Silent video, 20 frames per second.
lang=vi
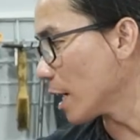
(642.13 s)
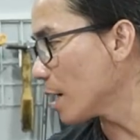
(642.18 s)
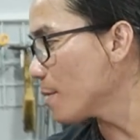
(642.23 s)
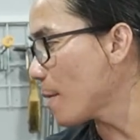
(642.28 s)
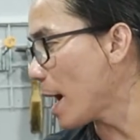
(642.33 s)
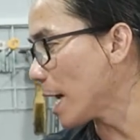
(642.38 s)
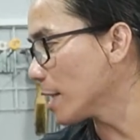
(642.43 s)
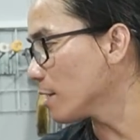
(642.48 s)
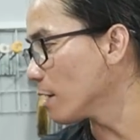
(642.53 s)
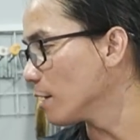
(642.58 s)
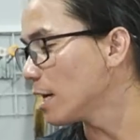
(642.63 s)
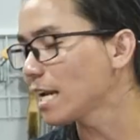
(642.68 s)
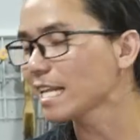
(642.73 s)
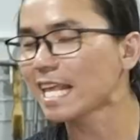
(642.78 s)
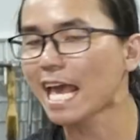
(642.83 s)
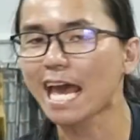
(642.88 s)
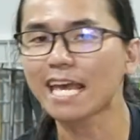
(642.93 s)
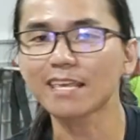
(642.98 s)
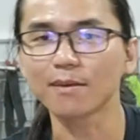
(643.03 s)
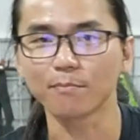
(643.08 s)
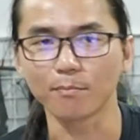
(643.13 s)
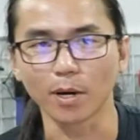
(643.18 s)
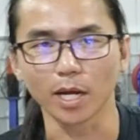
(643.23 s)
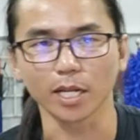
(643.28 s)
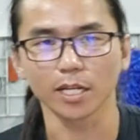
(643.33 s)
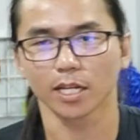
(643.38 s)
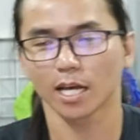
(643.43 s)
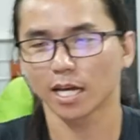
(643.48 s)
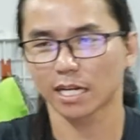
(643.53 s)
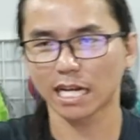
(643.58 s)
thì các bạn tự đánh giá giùm
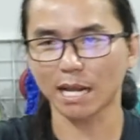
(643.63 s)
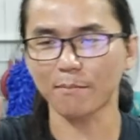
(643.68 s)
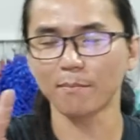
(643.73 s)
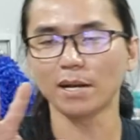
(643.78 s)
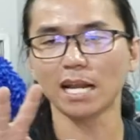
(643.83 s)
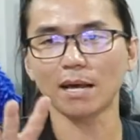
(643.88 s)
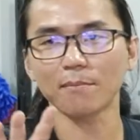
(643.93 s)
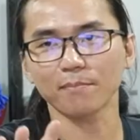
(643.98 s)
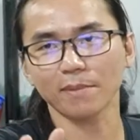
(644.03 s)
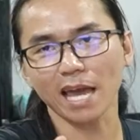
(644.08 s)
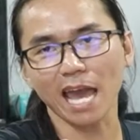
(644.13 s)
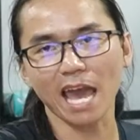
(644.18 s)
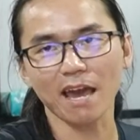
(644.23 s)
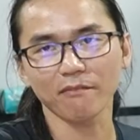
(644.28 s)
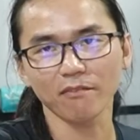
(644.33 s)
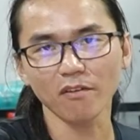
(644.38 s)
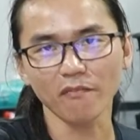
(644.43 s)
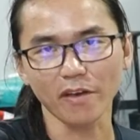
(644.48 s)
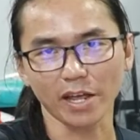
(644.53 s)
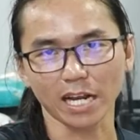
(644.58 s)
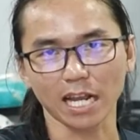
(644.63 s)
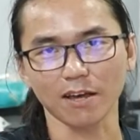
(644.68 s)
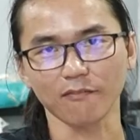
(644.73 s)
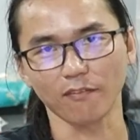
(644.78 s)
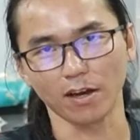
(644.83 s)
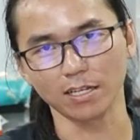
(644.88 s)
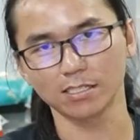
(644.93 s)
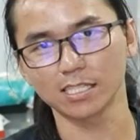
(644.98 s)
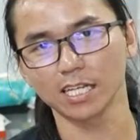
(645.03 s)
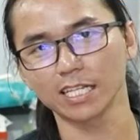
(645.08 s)
mình năm mươi lăm k với việc là
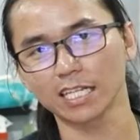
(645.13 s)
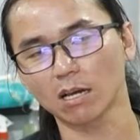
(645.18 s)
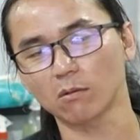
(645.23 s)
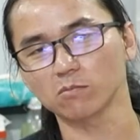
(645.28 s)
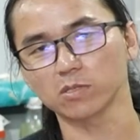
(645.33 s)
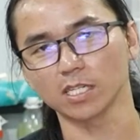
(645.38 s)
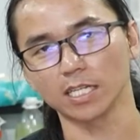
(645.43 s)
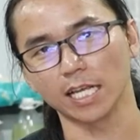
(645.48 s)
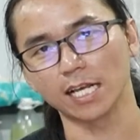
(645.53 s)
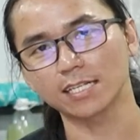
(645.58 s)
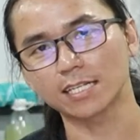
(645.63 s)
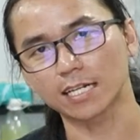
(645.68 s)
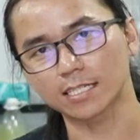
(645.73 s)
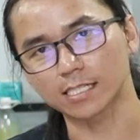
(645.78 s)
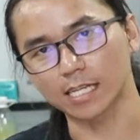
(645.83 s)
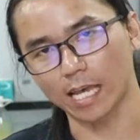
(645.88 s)
vệ sinh nhông sinh dưỡng sạch